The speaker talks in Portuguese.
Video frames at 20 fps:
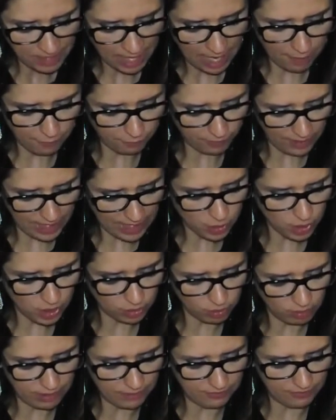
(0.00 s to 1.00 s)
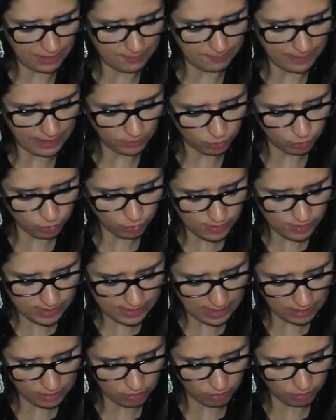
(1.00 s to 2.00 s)
A flecha do livramento do
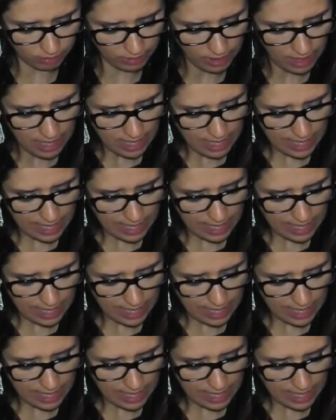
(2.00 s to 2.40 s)
Senhor